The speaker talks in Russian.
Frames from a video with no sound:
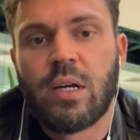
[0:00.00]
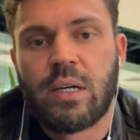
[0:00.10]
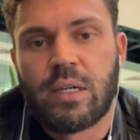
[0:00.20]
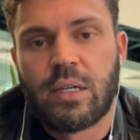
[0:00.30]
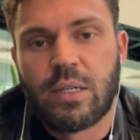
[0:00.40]

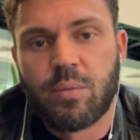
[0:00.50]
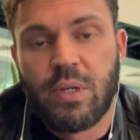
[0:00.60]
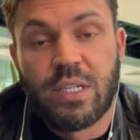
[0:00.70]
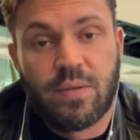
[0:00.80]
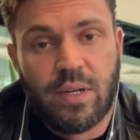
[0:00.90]
Э,
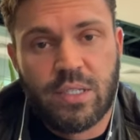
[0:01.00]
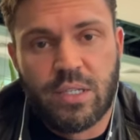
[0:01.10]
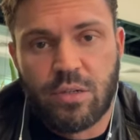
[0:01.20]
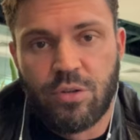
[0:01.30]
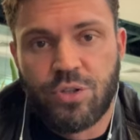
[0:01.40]
были связаны
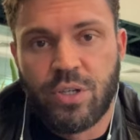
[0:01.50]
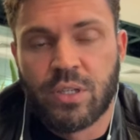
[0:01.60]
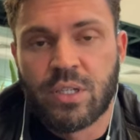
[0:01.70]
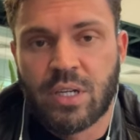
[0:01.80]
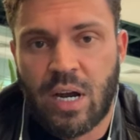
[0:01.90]

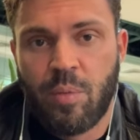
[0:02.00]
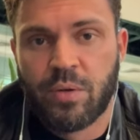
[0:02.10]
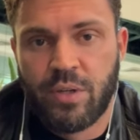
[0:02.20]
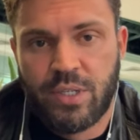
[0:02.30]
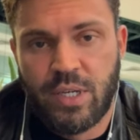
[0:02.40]
исключительно с
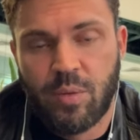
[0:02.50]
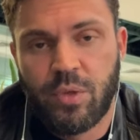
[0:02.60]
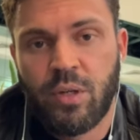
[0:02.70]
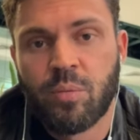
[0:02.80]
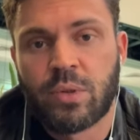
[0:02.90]
хайповой темой,